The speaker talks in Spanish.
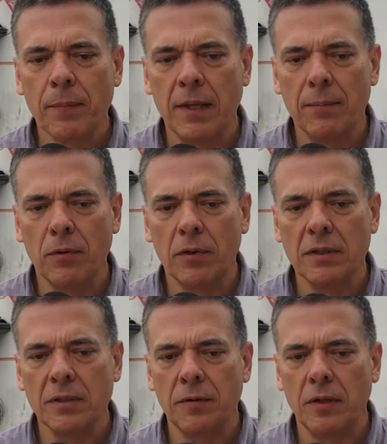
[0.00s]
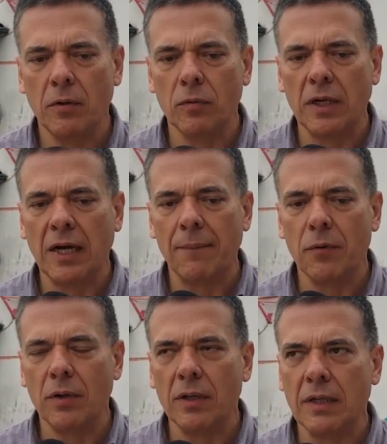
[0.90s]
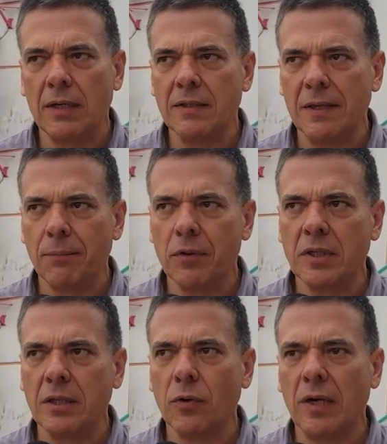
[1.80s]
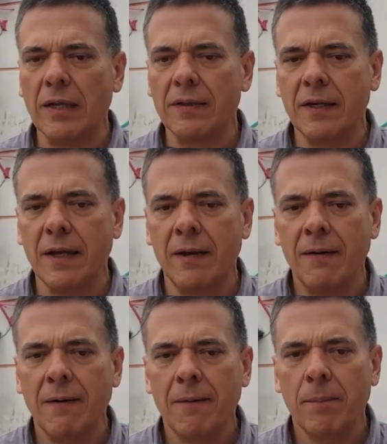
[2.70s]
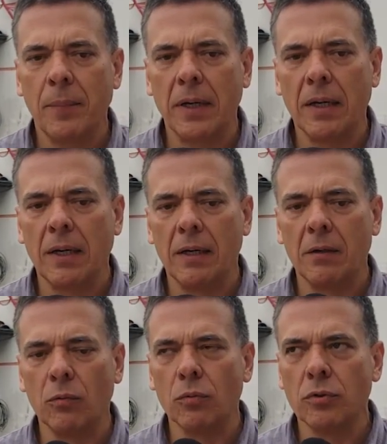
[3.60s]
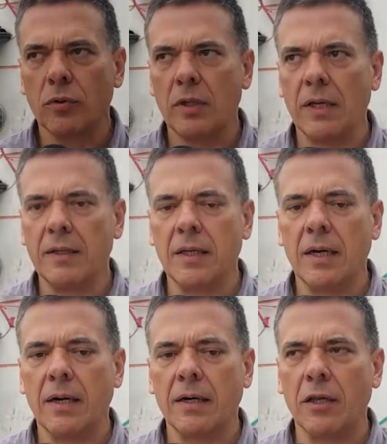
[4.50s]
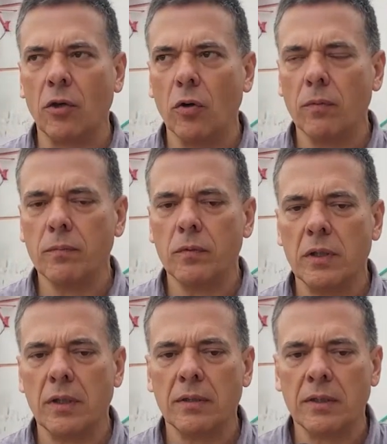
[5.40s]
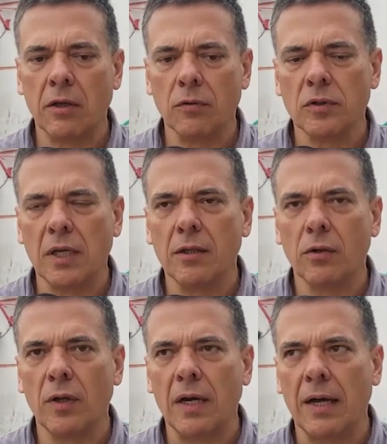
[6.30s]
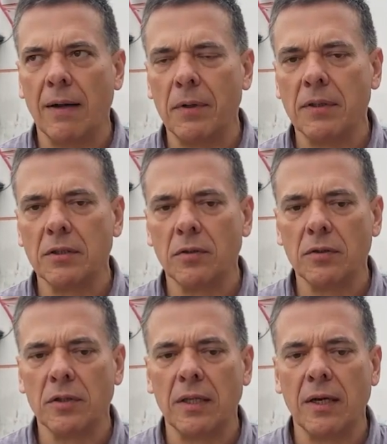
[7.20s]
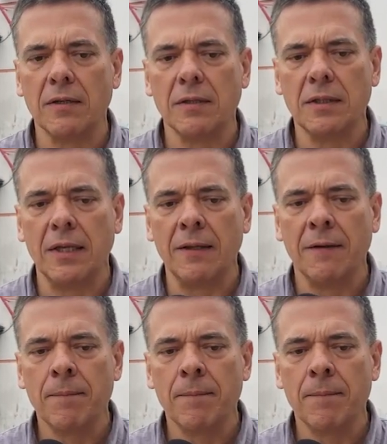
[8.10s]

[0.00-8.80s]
hemos recibido una camioneta 100% eléctrica para el uso de esta región, de región centro de la Administración Nacional de Electricidad